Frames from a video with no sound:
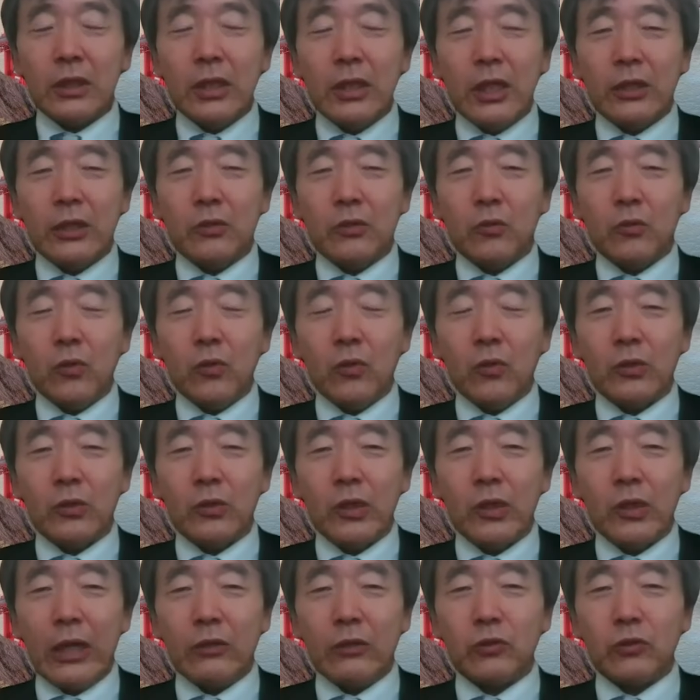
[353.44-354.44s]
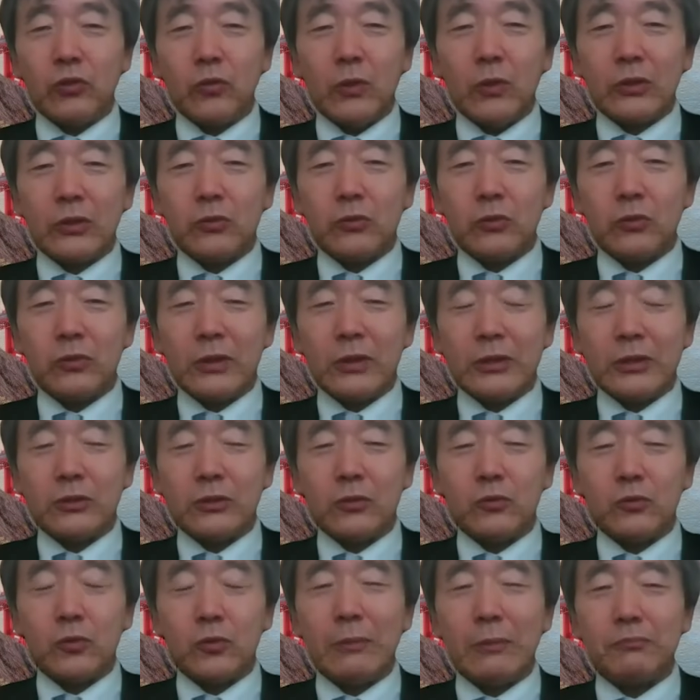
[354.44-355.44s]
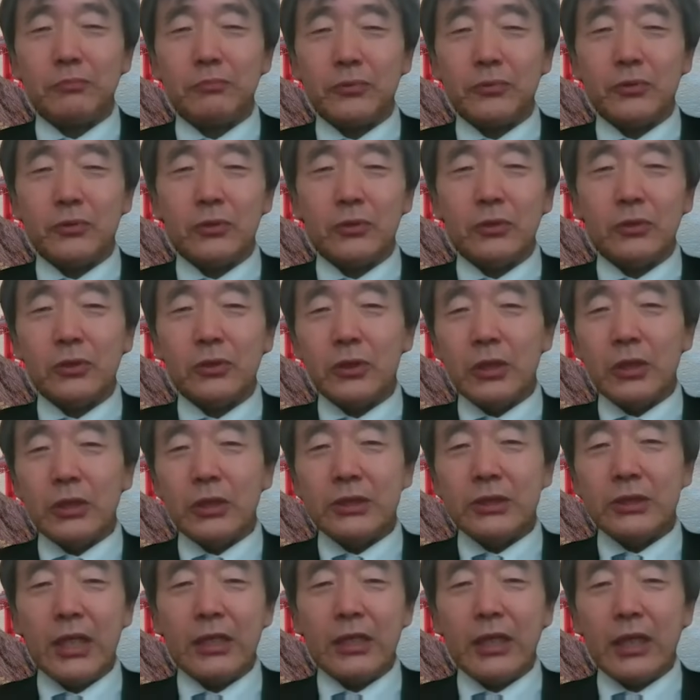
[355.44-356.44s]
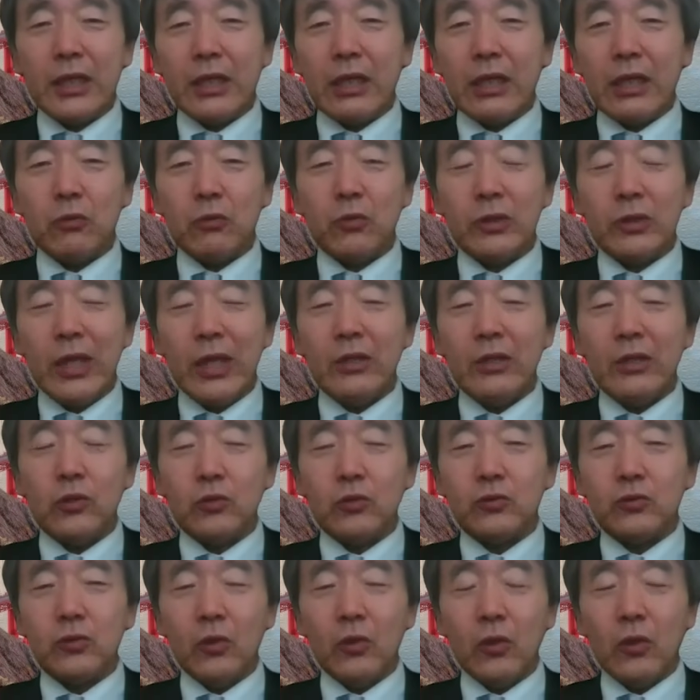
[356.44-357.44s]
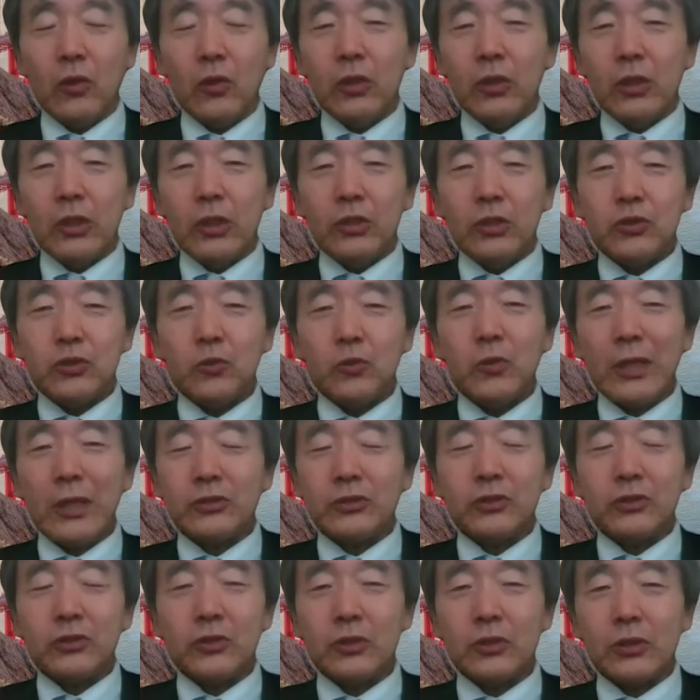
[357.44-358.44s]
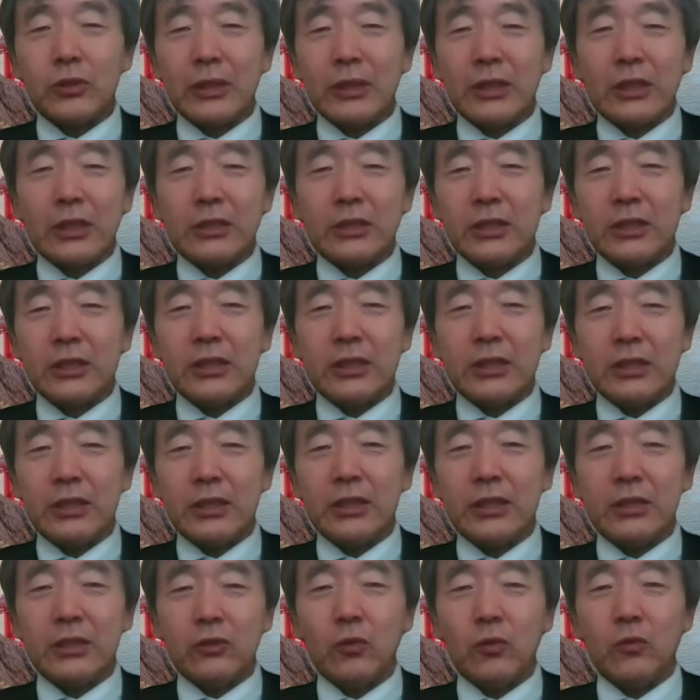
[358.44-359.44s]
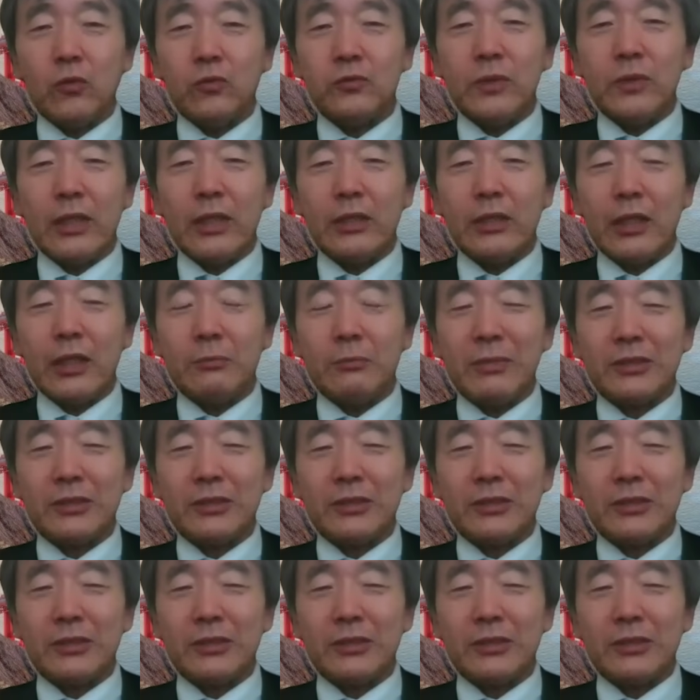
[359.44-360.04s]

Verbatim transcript: かなりこう、共和党っていうかトランプ政権がこう、権力を掌握する形の運営に